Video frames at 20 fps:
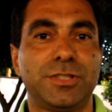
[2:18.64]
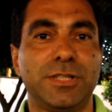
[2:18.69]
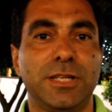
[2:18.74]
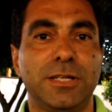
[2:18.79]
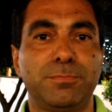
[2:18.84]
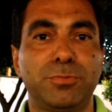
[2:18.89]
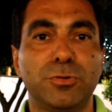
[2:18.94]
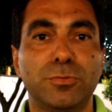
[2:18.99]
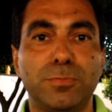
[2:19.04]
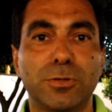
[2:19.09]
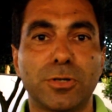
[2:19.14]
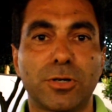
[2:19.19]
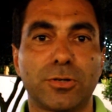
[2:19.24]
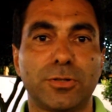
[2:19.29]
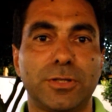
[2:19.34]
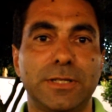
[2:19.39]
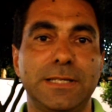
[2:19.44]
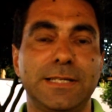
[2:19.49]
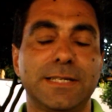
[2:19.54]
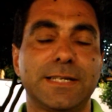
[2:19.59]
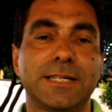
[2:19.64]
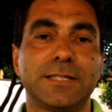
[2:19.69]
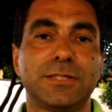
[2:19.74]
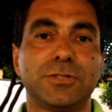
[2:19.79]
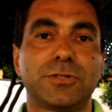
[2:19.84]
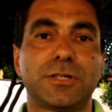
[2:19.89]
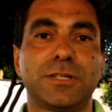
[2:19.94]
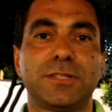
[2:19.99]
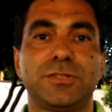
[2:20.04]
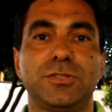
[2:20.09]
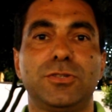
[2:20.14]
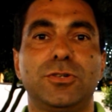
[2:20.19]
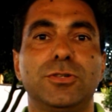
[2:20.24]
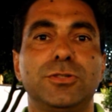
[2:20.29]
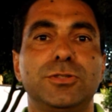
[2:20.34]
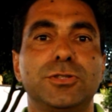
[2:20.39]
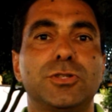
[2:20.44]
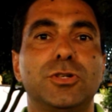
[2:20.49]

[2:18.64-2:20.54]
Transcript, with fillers: sia il pubblico nelle grandi occasioni